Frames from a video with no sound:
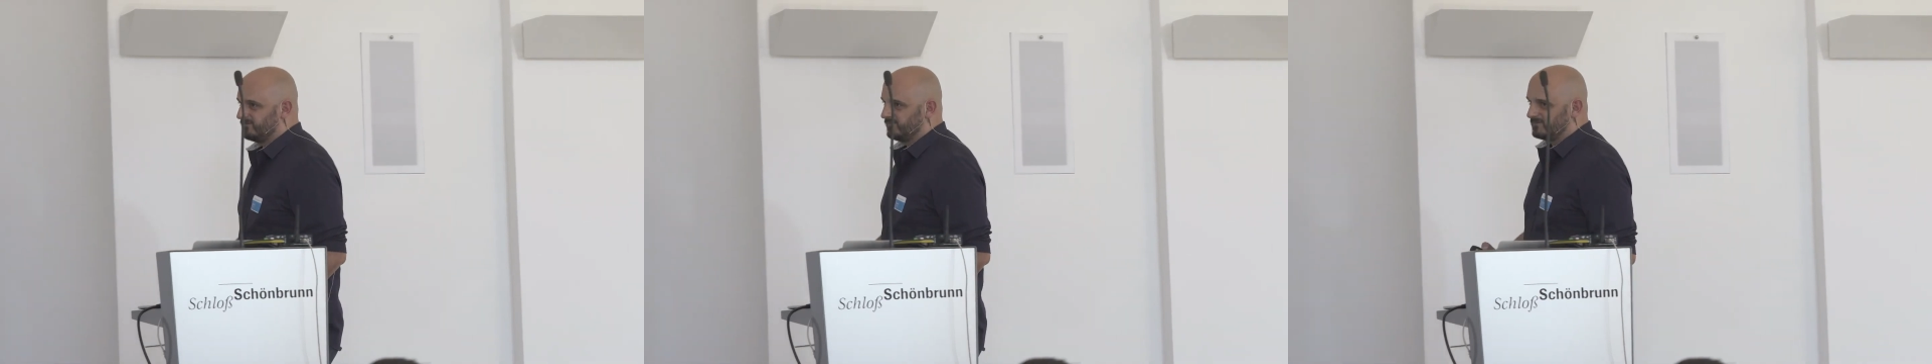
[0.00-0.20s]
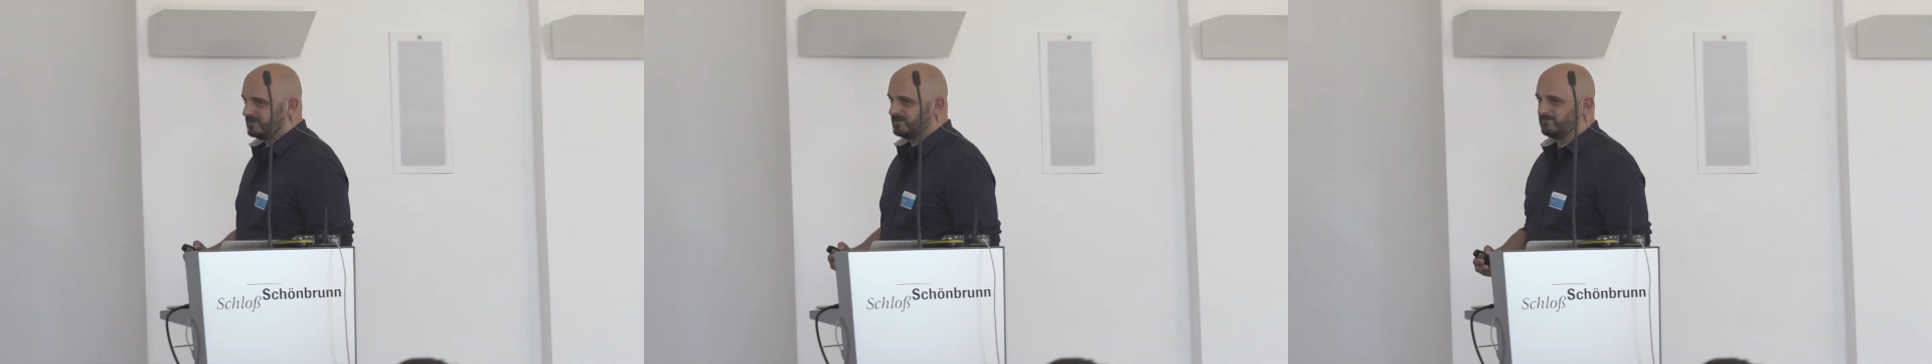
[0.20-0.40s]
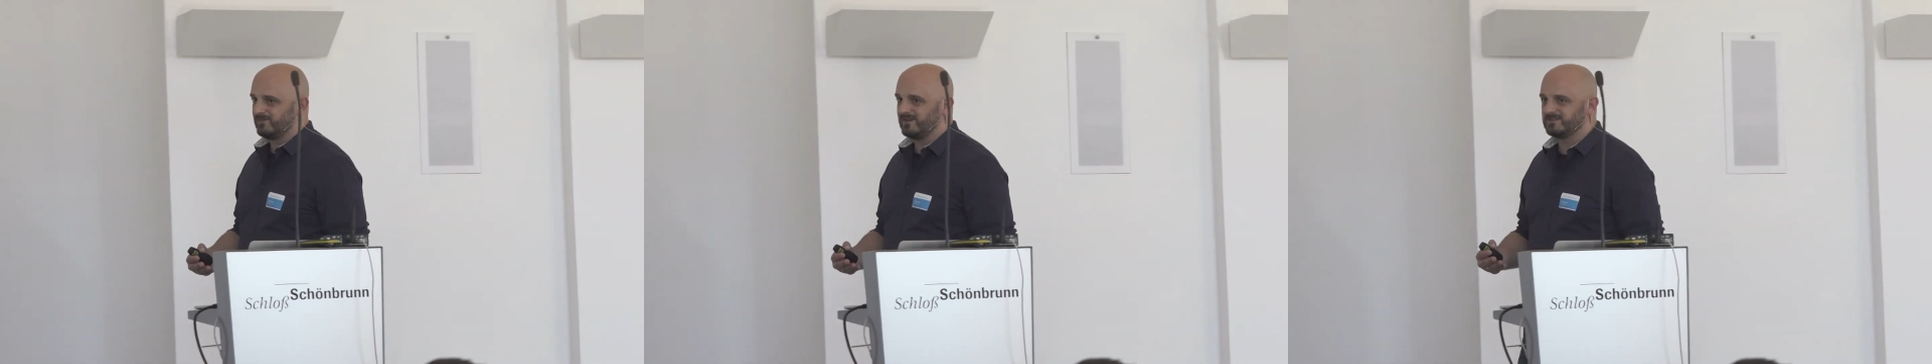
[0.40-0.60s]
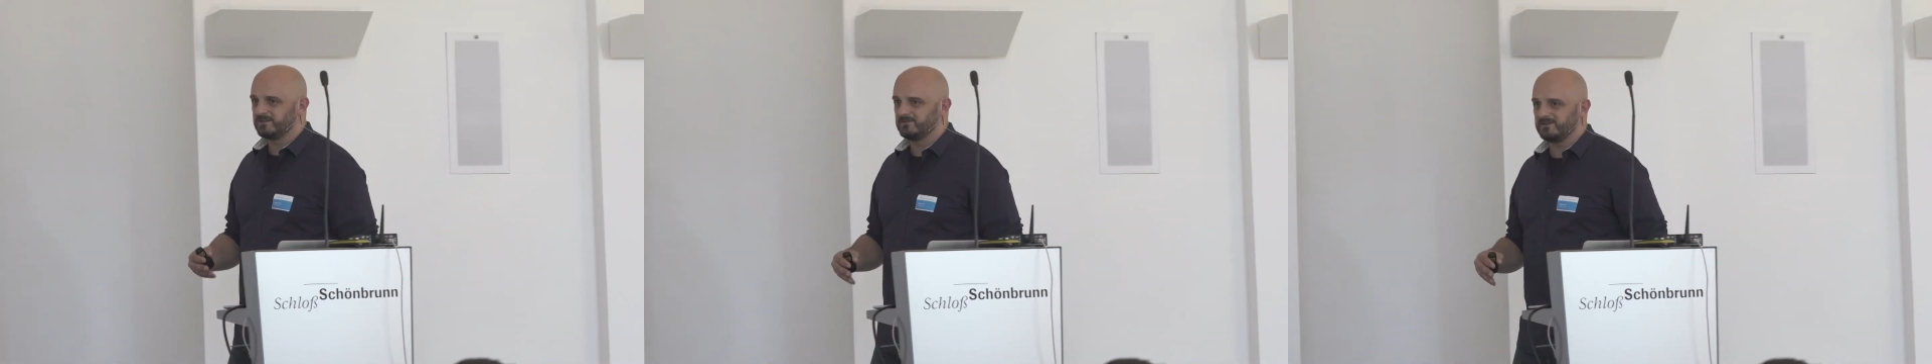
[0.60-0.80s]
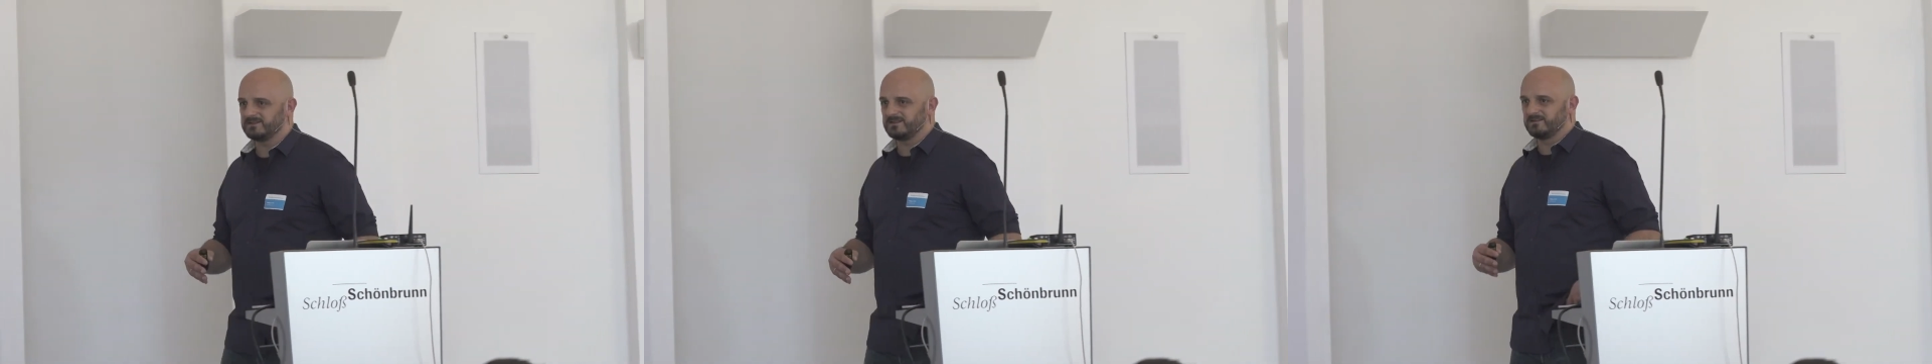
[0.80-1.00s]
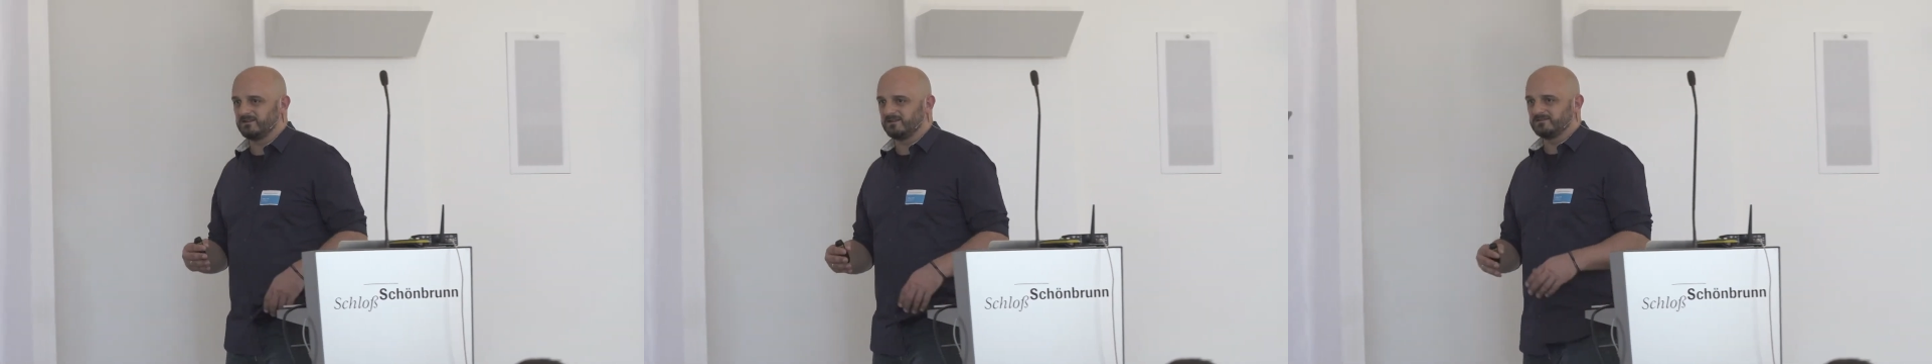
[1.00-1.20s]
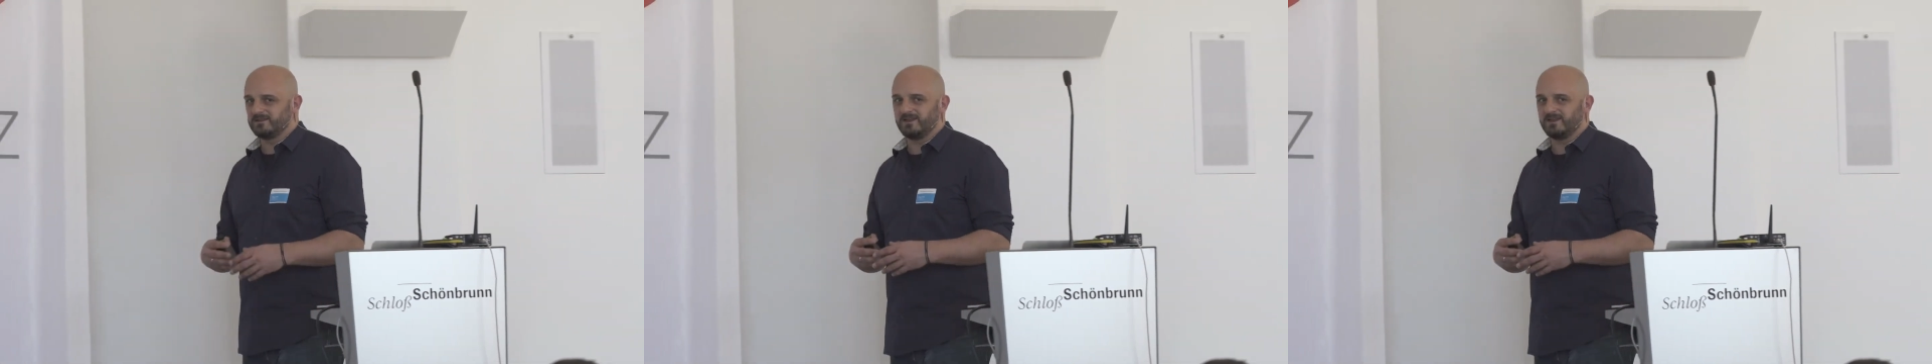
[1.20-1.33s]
Weiß jeder, was ein, ein